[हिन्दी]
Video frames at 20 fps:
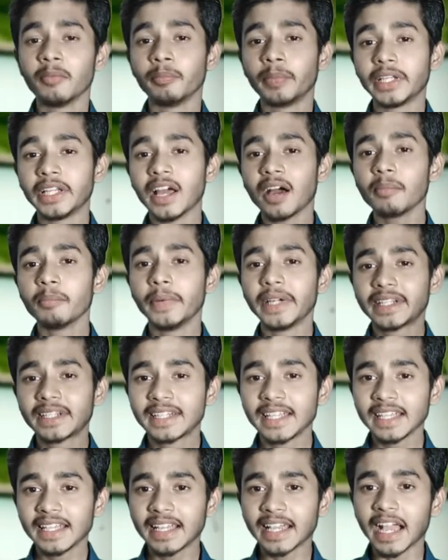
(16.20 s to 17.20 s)
बिना
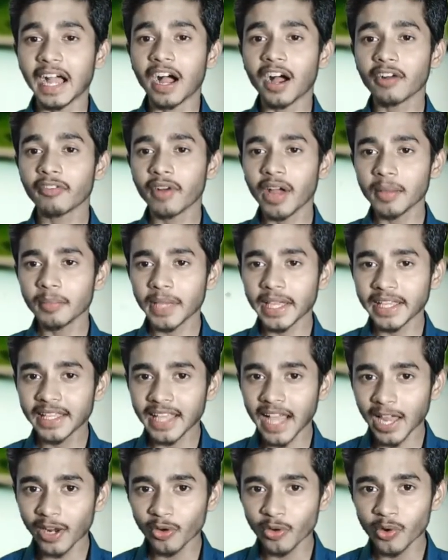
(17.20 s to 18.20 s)
मिट्टी के हवा में
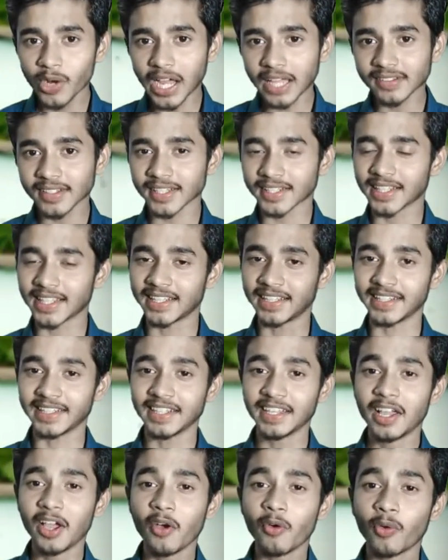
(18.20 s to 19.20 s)
ही आलू उगा सकेंगे
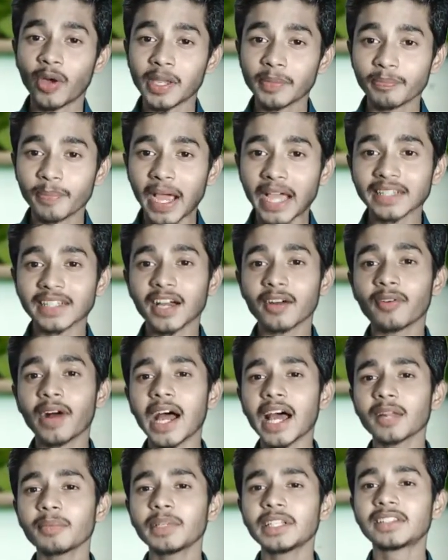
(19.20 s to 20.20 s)
वहीं
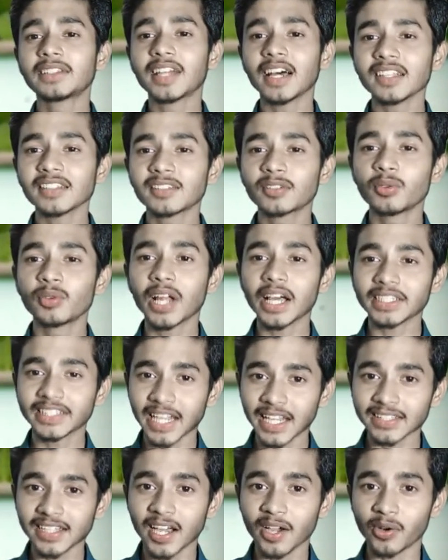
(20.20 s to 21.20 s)
पैदावार भी 10 गुना
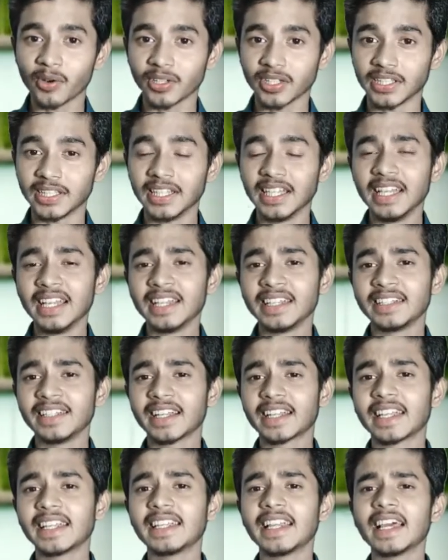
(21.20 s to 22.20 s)
ज़्यादा होगी
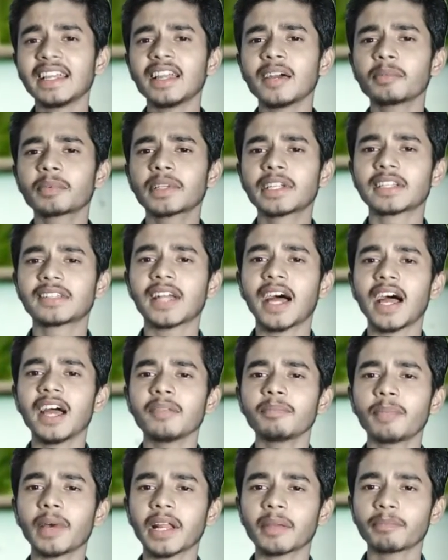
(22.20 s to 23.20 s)
यकीनन अब
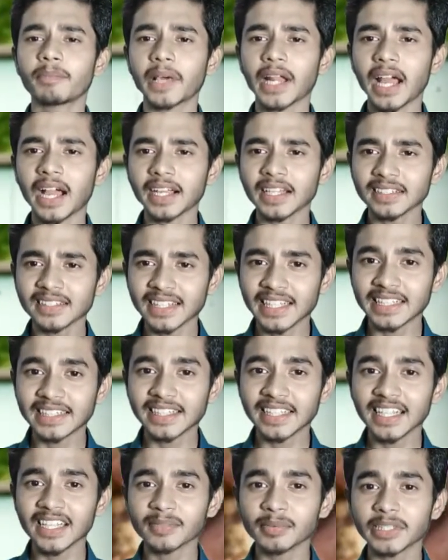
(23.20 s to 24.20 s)
किसान परंपरागत
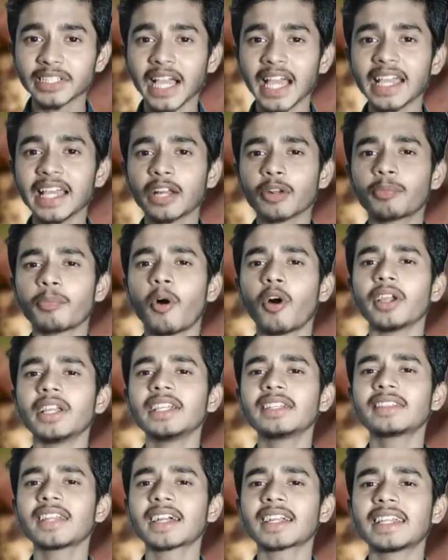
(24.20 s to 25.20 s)
खेती के बजाय
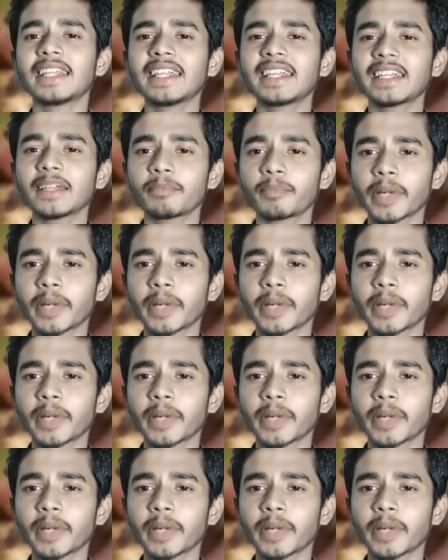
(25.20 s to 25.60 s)
एरोपोनिक तकनीक के